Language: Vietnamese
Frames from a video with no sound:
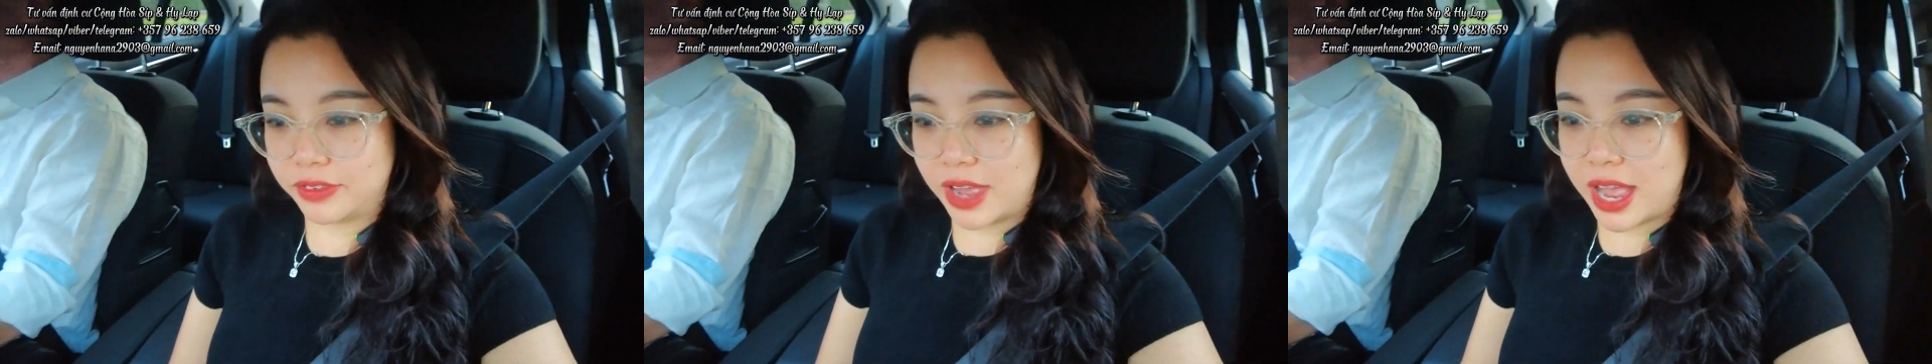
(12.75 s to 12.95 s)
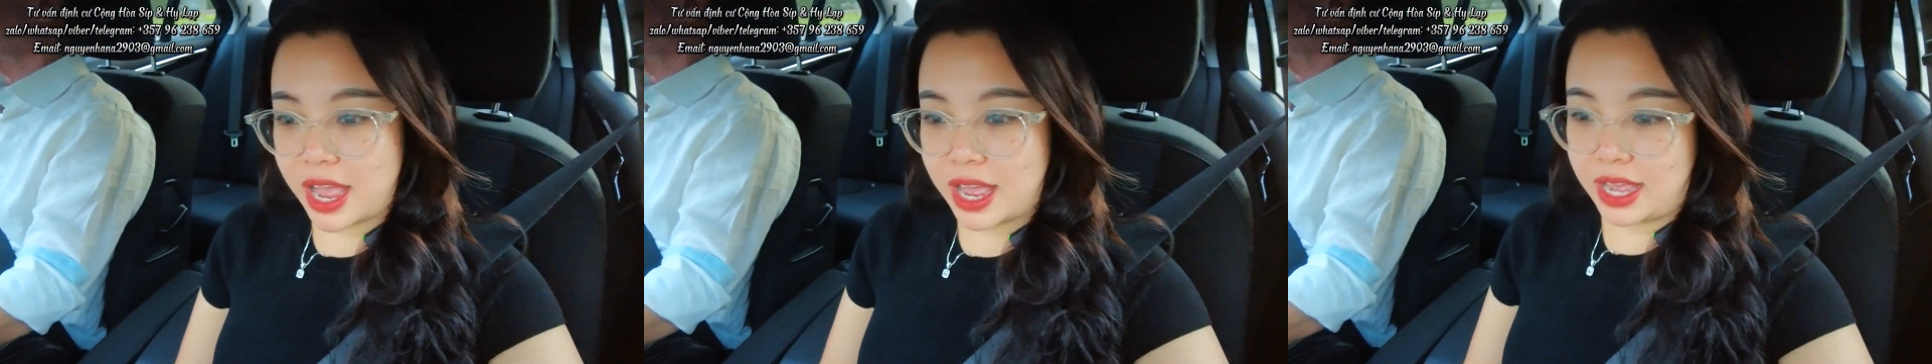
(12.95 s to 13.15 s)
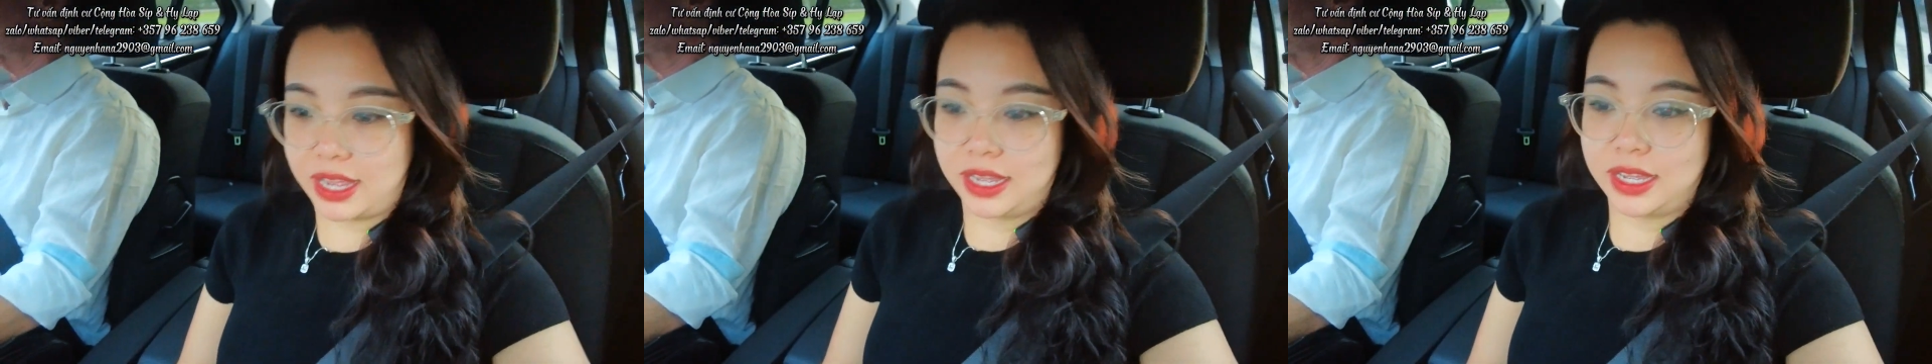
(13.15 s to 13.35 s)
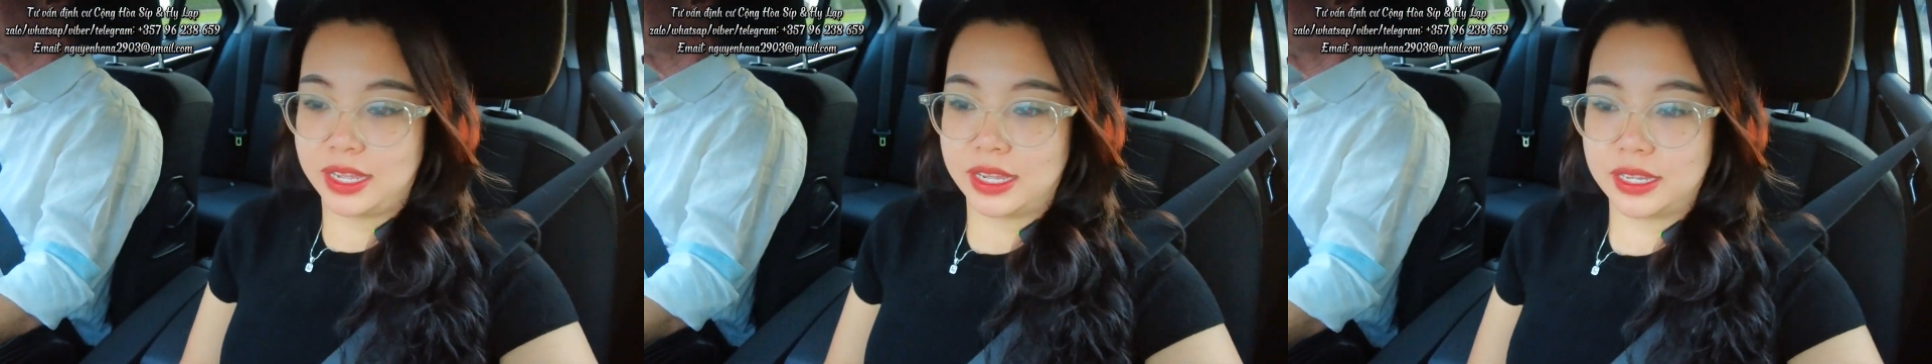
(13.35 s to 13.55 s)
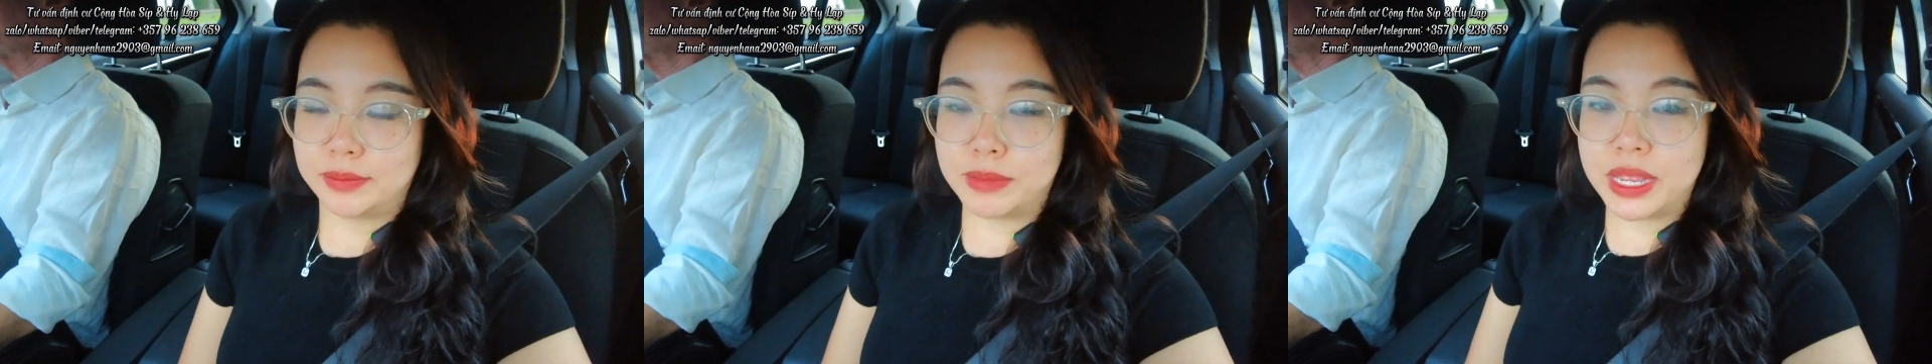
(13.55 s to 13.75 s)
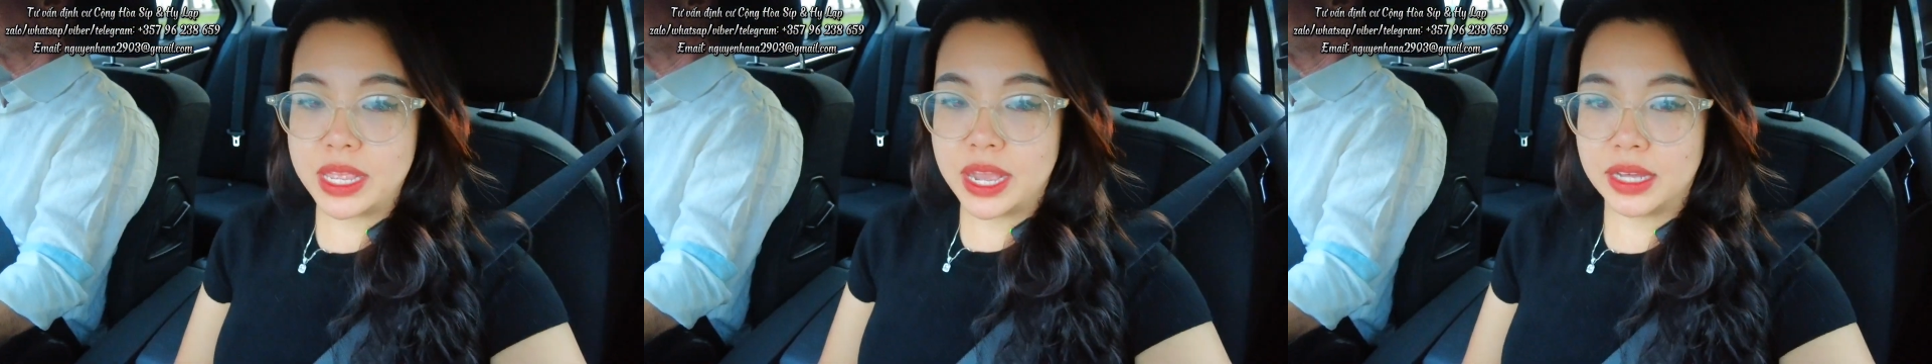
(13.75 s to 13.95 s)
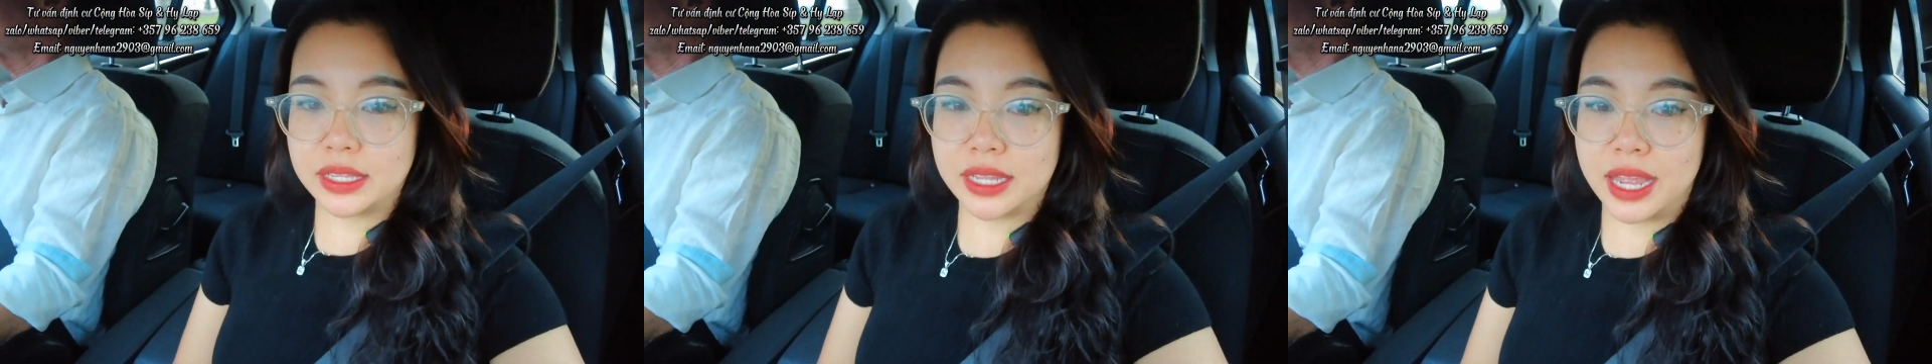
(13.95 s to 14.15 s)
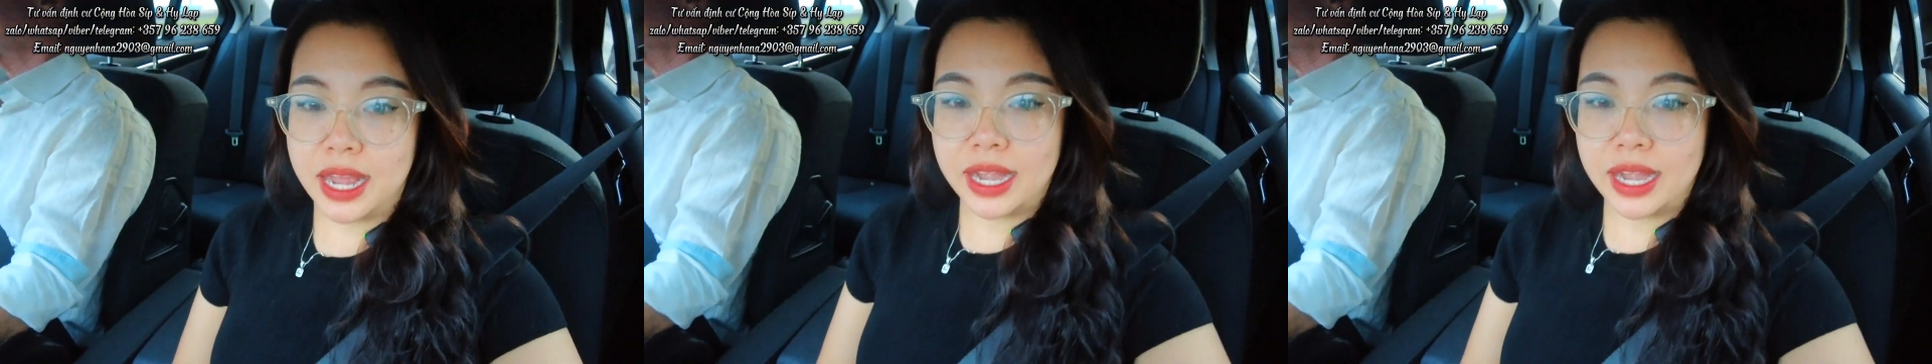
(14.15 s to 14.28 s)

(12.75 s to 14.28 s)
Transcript: Và bây giờ thì